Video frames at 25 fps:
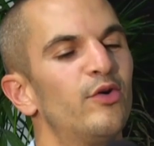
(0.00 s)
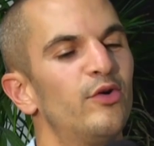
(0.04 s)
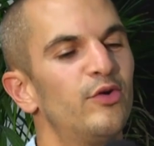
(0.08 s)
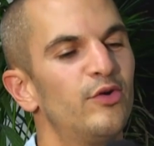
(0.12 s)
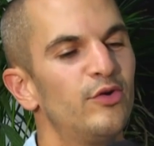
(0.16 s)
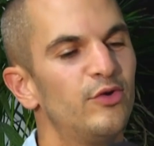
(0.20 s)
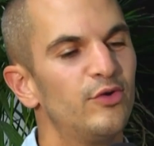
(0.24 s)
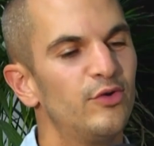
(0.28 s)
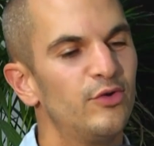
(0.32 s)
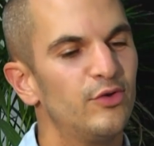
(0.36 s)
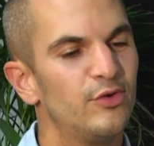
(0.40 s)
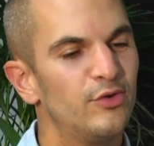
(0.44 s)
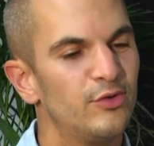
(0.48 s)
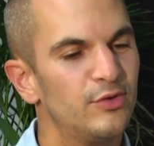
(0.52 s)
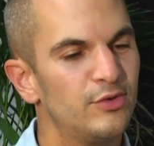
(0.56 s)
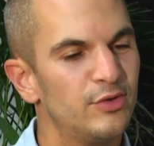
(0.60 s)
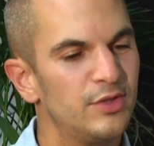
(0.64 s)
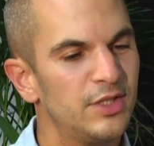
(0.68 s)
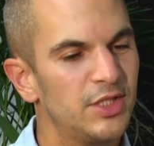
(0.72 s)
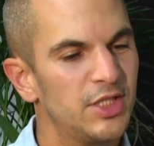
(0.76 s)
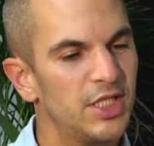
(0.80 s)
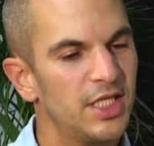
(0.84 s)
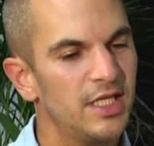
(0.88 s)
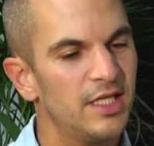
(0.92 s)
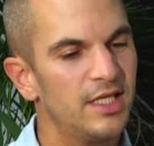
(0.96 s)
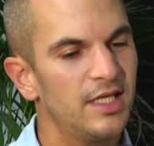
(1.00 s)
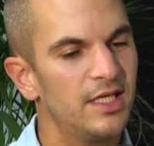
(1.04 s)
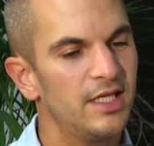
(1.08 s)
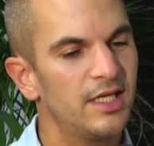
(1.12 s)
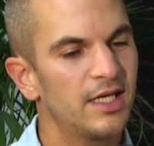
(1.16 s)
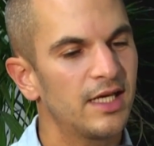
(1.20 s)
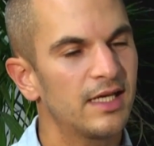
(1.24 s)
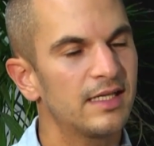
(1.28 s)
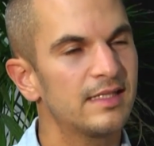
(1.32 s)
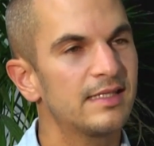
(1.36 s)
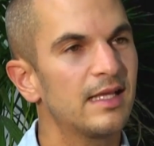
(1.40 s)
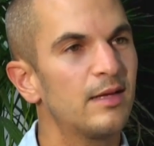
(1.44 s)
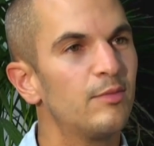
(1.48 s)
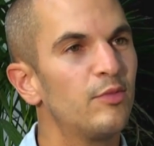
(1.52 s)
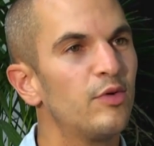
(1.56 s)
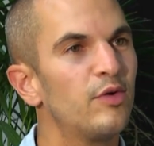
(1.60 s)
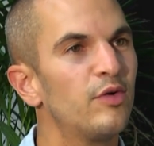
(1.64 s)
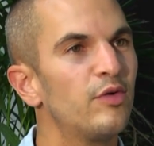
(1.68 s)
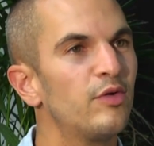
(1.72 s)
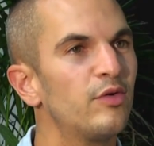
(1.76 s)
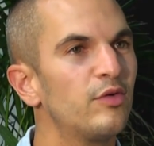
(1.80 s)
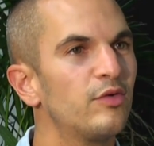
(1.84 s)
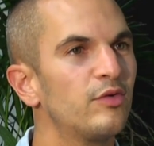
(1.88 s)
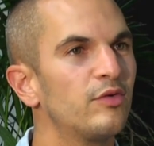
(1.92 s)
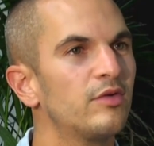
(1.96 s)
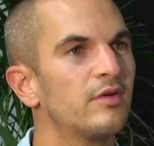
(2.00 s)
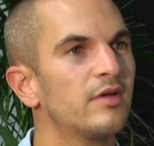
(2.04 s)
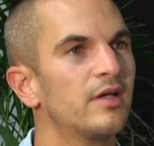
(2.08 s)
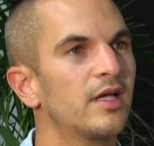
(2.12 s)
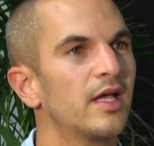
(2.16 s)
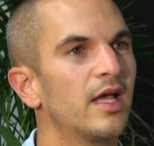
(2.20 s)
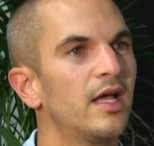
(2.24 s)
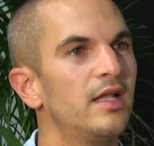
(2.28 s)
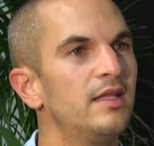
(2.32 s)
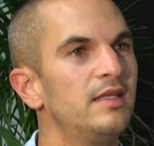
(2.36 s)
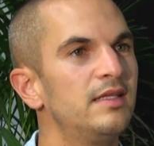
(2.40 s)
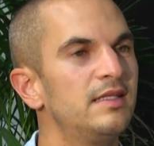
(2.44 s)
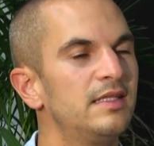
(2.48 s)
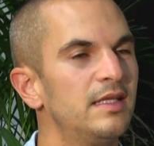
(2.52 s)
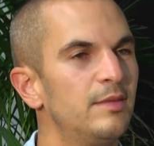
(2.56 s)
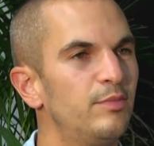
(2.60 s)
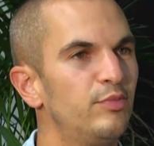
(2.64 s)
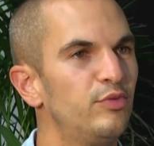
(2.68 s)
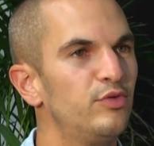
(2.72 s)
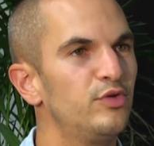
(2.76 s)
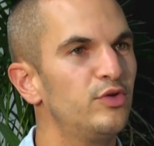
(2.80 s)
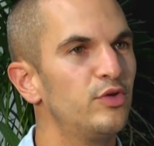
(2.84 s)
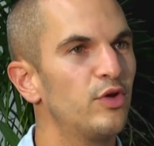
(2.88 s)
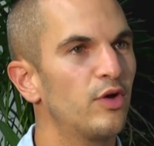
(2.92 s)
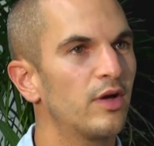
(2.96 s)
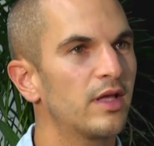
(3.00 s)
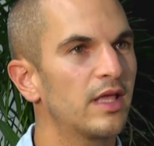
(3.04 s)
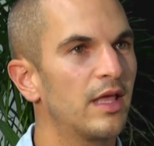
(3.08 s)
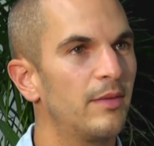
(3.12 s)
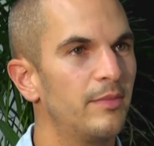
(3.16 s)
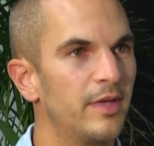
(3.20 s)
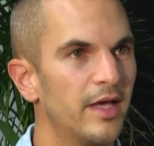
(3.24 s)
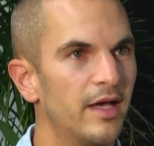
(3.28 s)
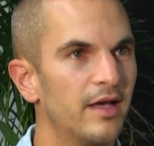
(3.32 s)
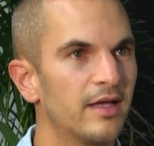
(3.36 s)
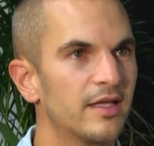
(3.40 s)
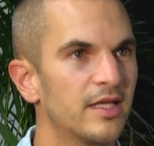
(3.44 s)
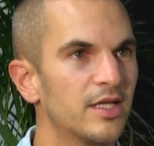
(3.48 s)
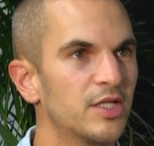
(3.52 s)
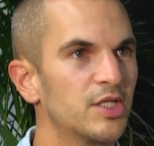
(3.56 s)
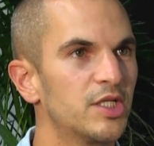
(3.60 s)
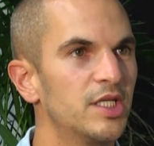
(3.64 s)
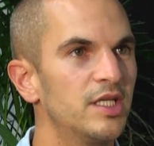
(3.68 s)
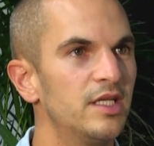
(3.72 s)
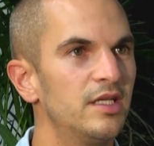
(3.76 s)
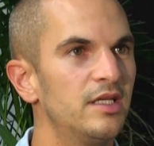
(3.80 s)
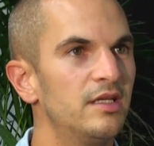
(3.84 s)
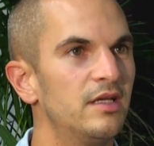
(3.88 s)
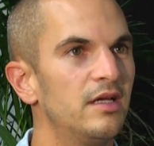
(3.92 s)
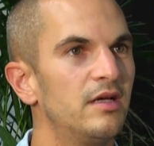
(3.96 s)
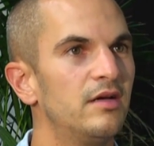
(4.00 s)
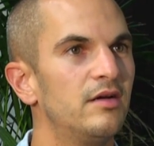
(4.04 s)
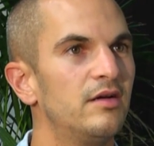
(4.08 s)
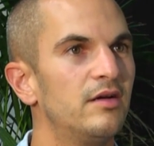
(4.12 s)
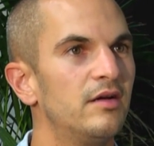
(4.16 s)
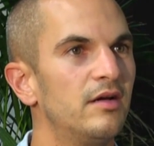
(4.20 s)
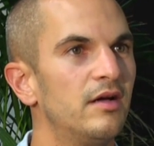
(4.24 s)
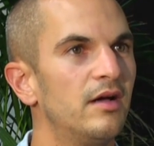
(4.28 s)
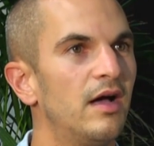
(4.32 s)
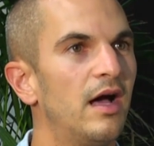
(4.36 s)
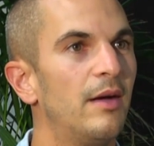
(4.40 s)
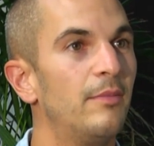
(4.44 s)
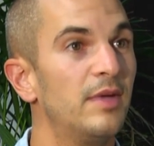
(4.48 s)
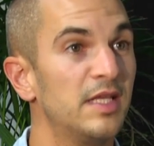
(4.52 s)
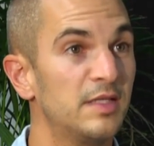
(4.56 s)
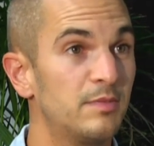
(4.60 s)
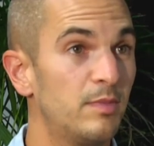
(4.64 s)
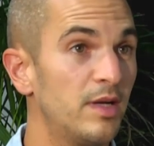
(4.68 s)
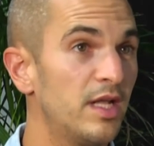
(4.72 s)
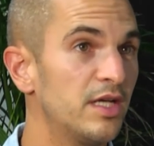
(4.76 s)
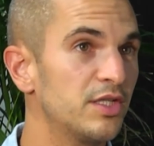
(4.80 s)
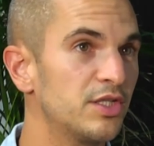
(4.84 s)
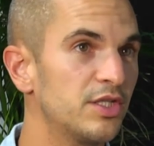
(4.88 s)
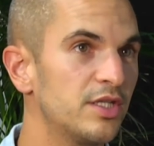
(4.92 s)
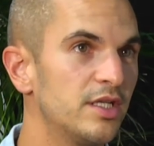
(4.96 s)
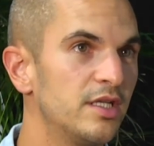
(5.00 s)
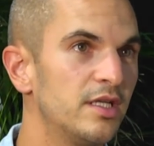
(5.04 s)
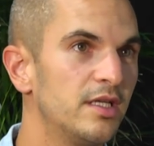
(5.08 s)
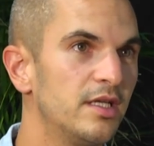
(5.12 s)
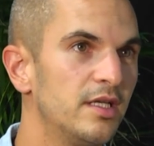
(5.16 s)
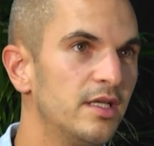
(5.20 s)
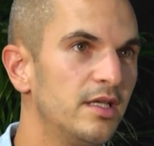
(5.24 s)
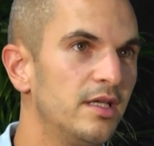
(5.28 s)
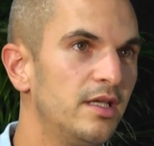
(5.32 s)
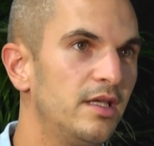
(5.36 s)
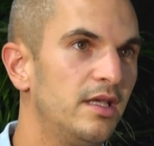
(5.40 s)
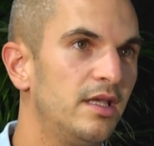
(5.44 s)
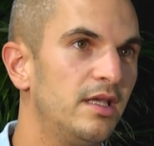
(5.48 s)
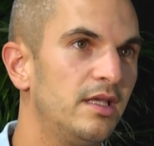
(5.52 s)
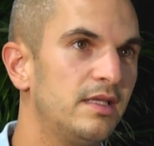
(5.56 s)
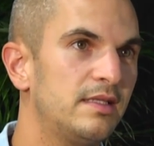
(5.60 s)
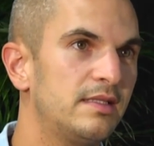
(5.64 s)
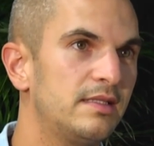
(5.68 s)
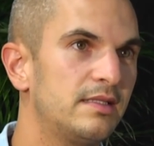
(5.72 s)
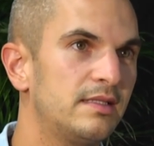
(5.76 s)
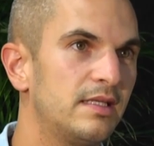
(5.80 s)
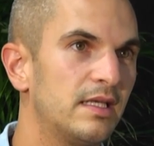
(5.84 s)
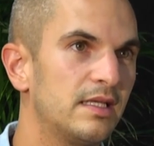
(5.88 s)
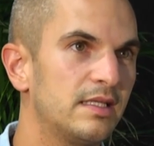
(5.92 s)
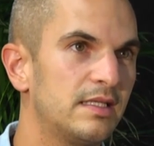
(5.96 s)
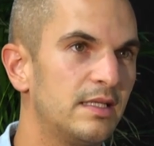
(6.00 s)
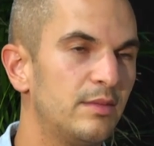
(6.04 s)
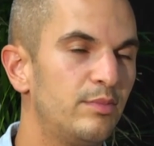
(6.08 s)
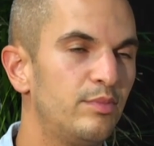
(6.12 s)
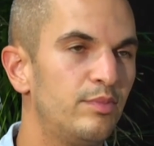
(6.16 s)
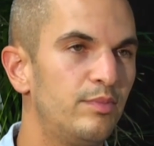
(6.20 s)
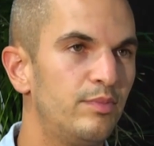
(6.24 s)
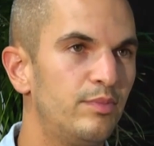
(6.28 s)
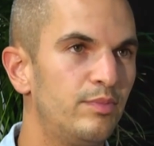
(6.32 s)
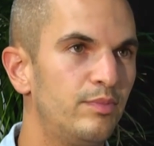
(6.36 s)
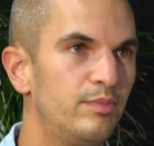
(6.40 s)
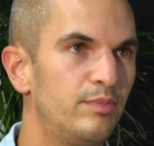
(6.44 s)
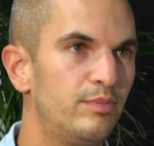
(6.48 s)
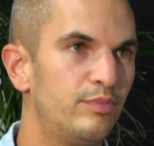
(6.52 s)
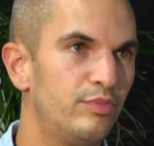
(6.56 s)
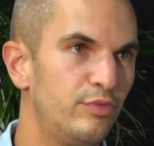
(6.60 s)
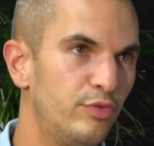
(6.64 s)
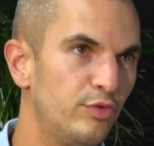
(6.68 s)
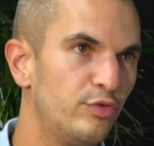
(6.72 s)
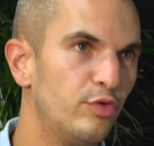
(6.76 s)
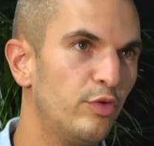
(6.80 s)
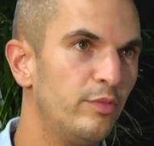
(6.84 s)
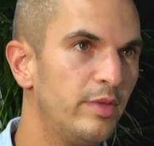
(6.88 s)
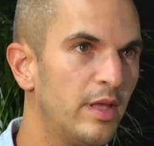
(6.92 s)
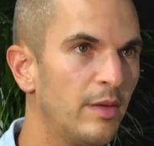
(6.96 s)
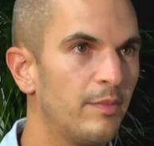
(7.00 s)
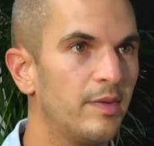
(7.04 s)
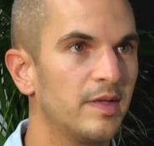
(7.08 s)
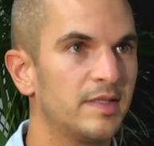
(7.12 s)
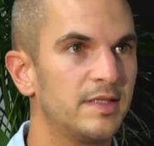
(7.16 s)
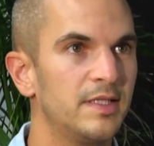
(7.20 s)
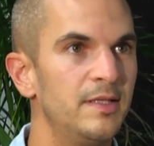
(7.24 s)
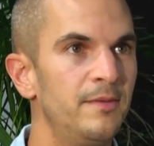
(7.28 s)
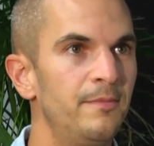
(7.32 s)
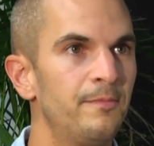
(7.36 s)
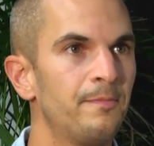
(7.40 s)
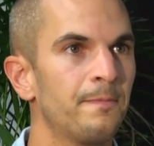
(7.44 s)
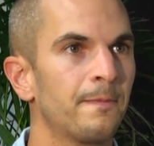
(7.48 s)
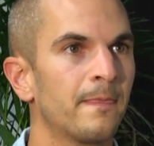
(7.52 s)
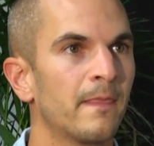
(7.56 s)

euh, j'ai récemment réalisé plusieurs caméras cachées euh, à, mes Metz Plage mhm. et ça s'est plutôt bien passé.